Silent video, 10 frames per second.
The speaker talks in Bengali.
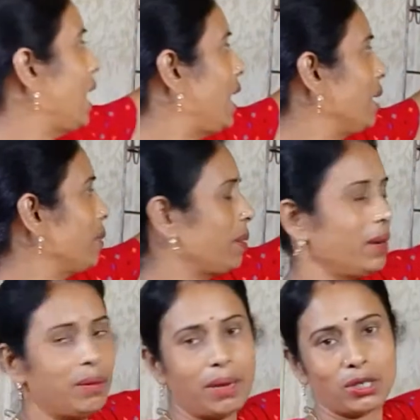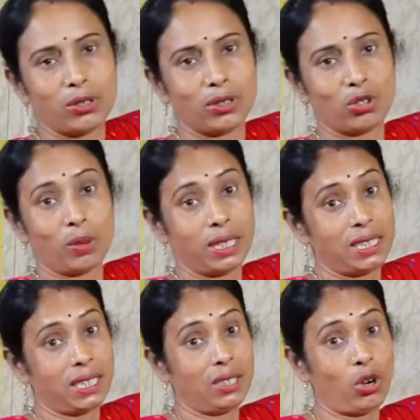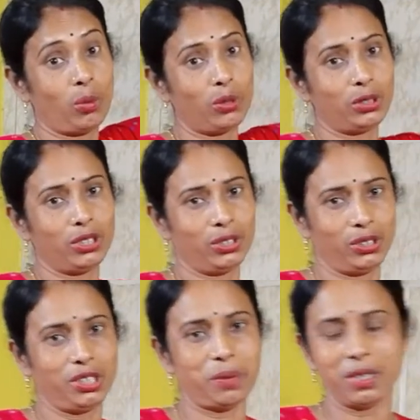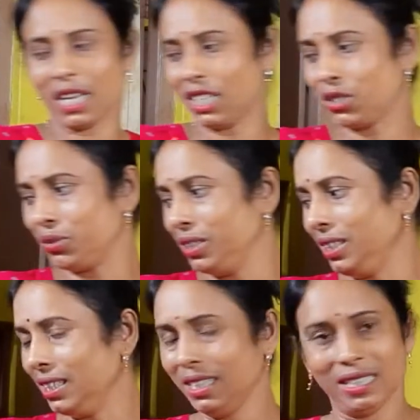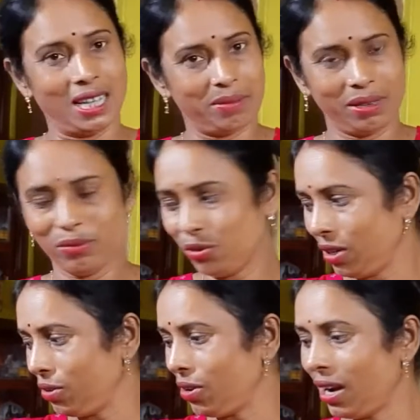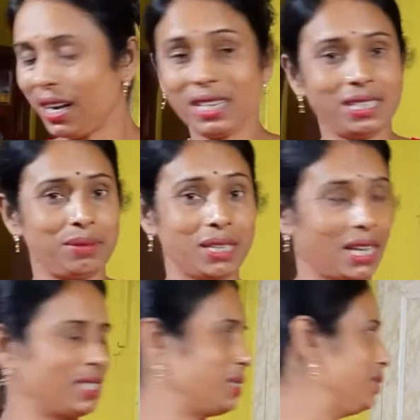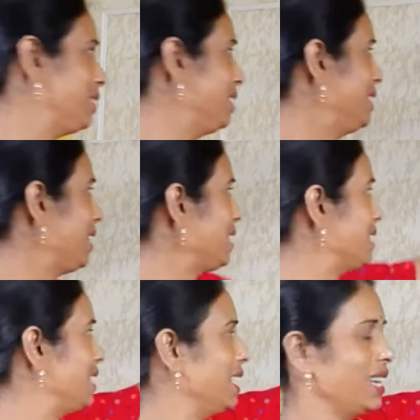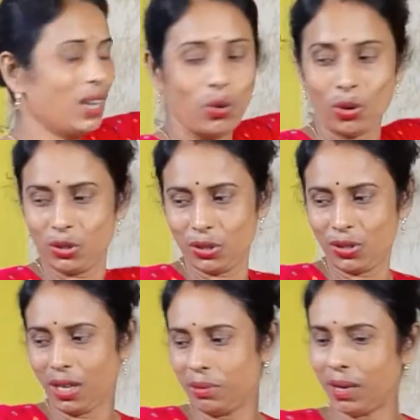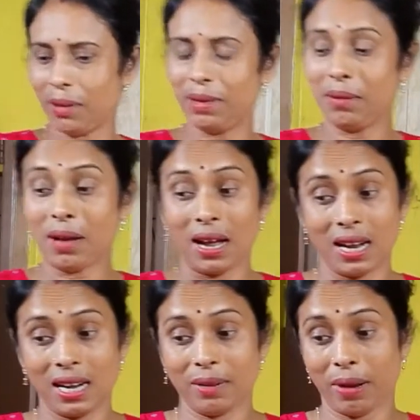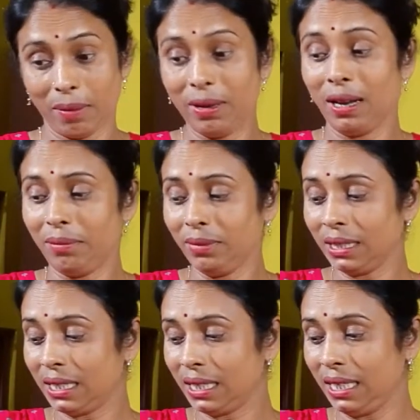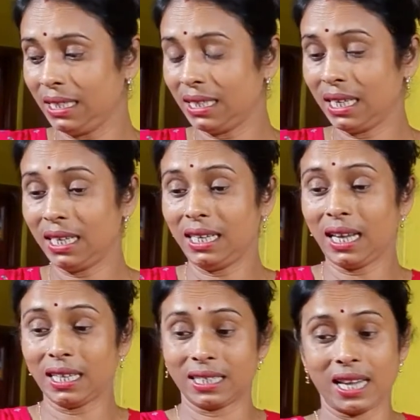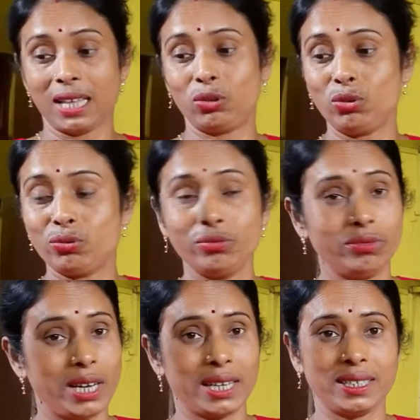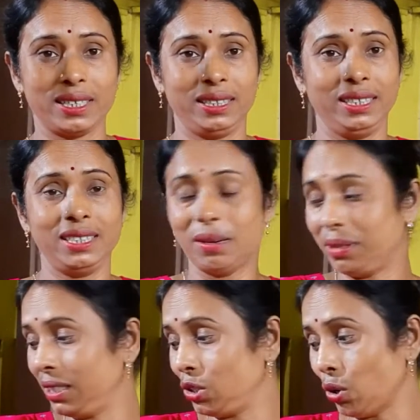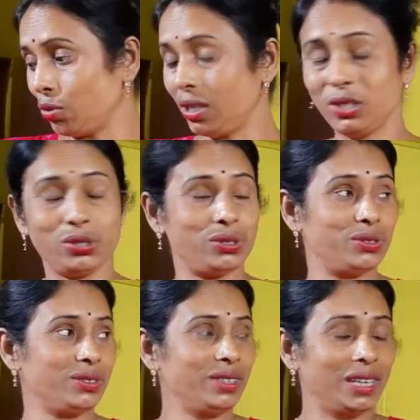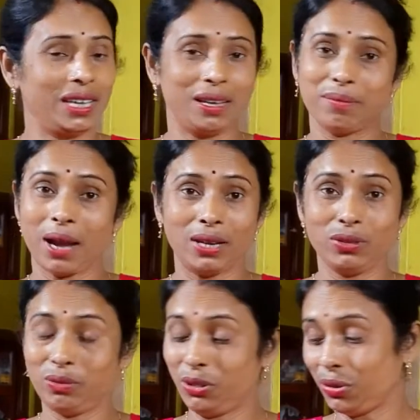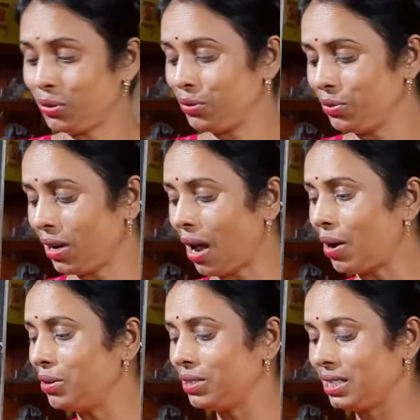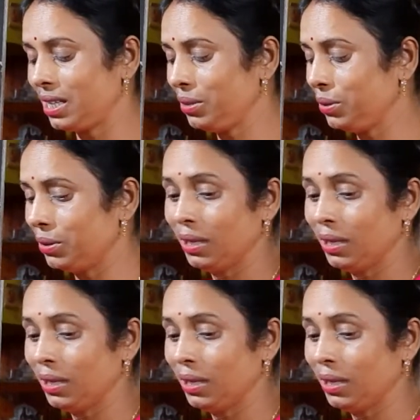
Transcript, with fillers: আর ভাবলাম বাসন তোমাদের সাথে গল্প করতে করতে যদি আমি কাজ করি আমার মনেও হয় না যে আমি কাজ করছি ঠিক আছে ওই জন্য আমি ভাবলাম আর কিচেনে আজকে এত সুন্দর একটা দিন আমাদের সকলের জন্য বাইরেও ভীষণ সুন্দর হাওয়া হচ্ছে জানো তো